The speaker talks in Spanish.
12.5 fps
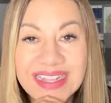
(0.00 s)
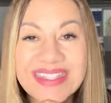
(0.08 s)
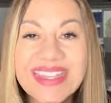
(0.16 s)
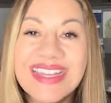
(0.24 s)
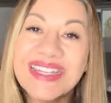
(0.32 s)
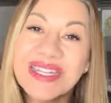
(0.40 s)

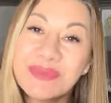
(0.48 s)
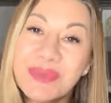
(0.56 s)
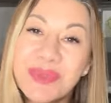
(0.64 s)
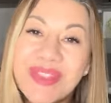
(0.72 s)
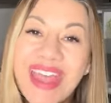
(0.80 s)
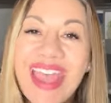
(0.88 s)
ya tienes
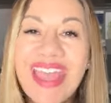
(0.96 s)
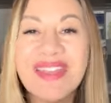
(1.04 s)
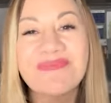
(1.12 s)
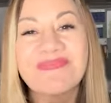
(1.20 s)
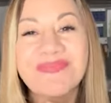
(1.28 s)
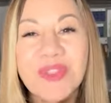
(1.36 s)
puntaje.
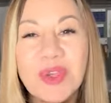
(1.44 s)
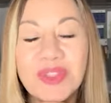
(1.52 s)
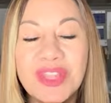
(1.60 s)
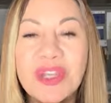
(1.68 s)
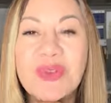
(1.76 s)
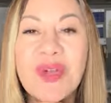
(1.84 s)

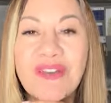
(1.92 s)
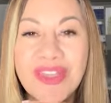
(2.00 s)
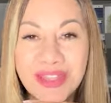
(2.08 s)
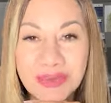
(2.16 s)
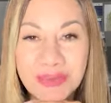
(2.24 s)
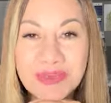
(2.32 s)
Continúa
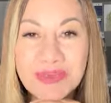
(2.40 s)
viendo mis